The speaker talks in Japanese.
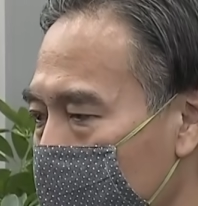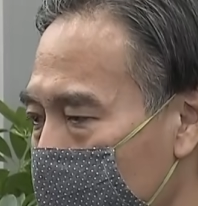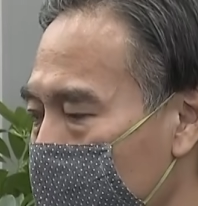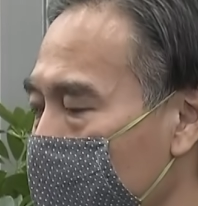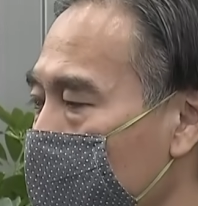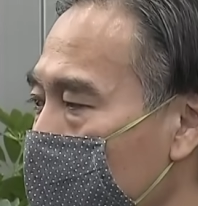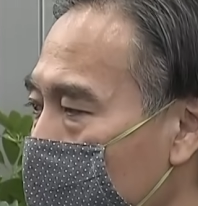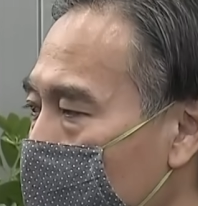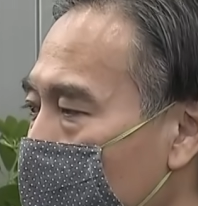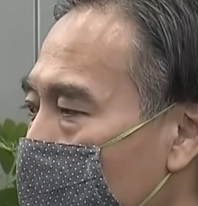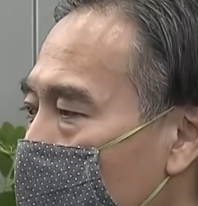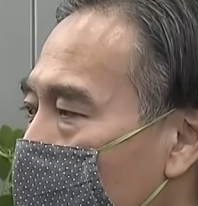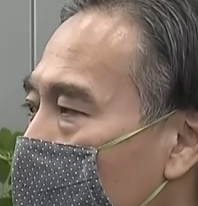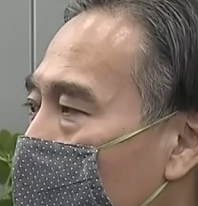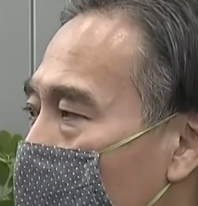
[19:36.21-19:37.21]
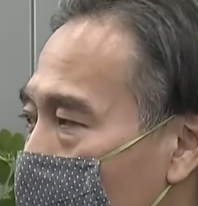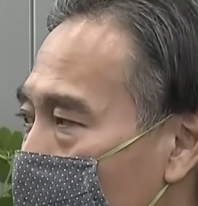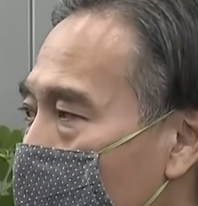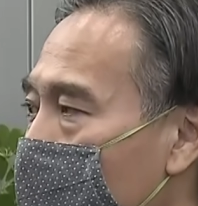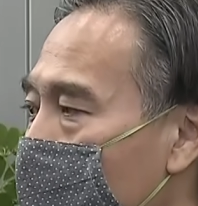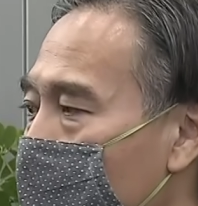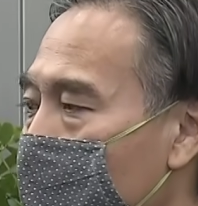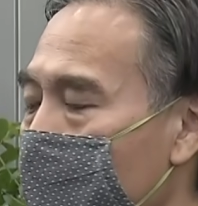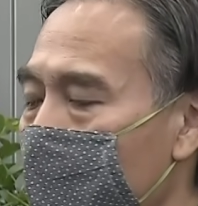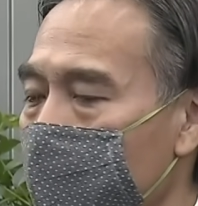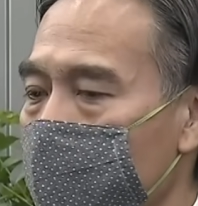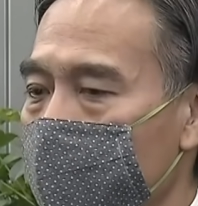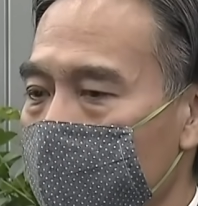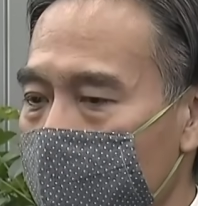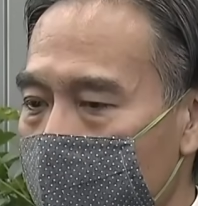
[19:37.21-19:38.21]
夫をしていただきなが
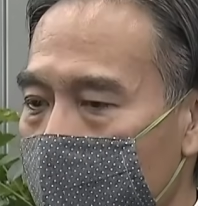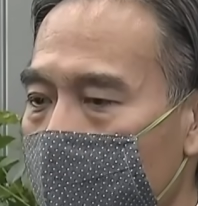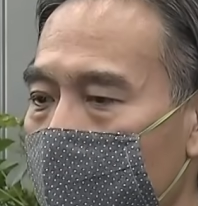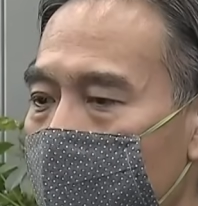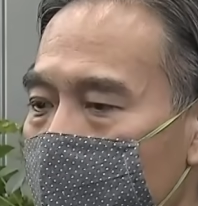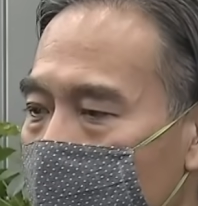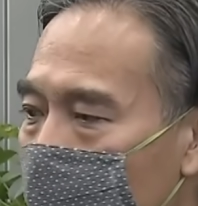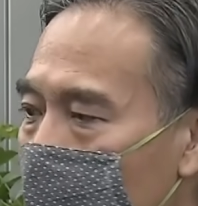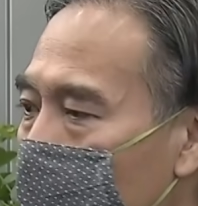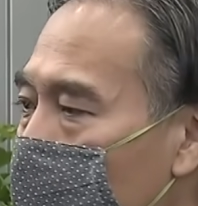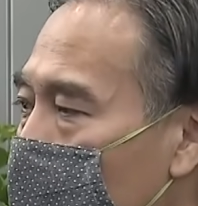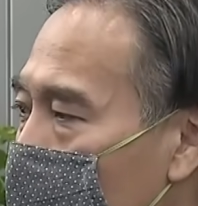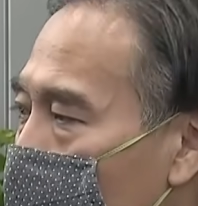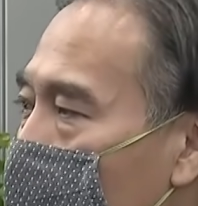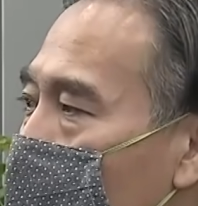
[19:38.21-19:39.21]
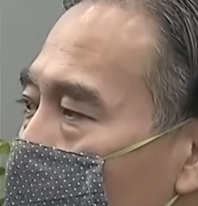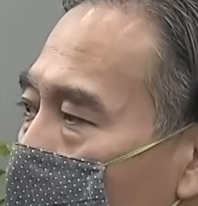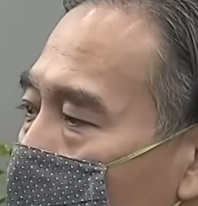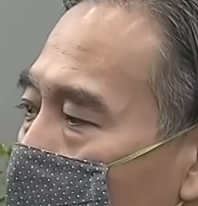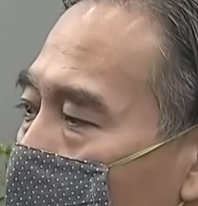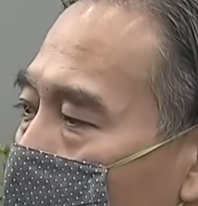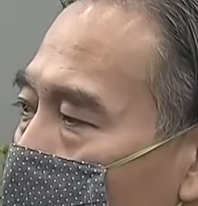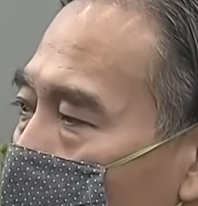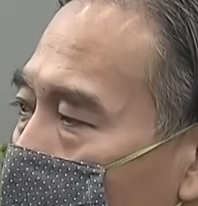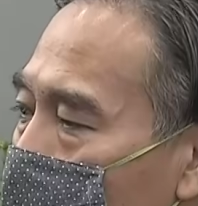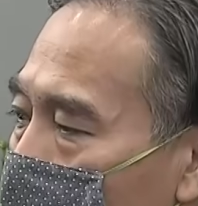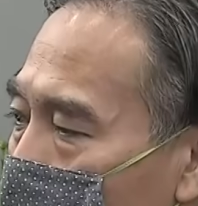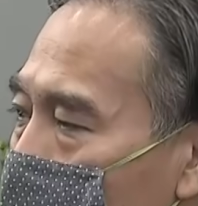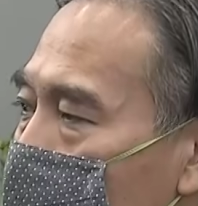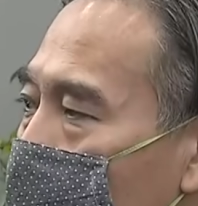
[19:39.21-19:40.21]
らそうした活動を
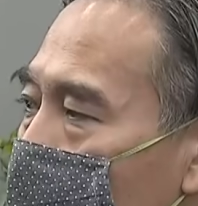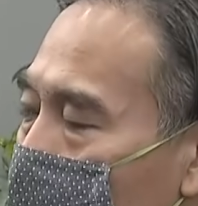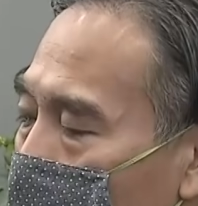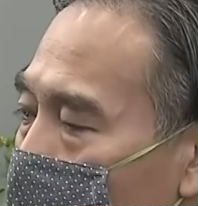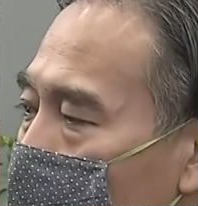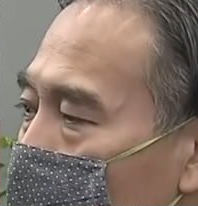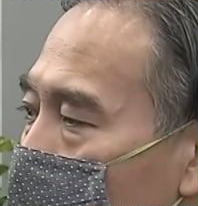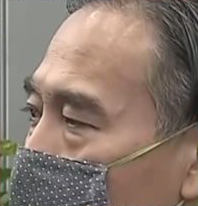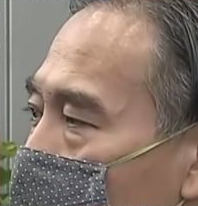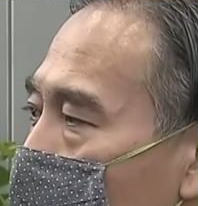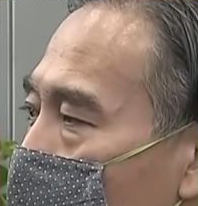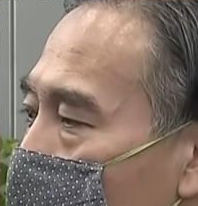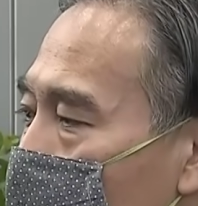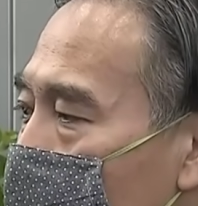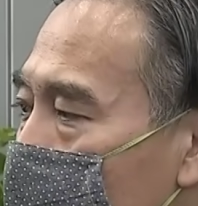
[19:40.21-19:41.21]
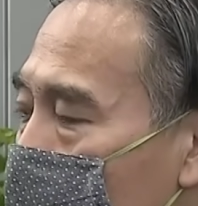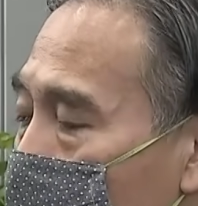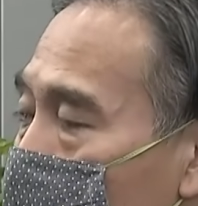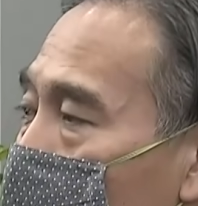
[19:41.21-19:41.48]
県民全体でですねサ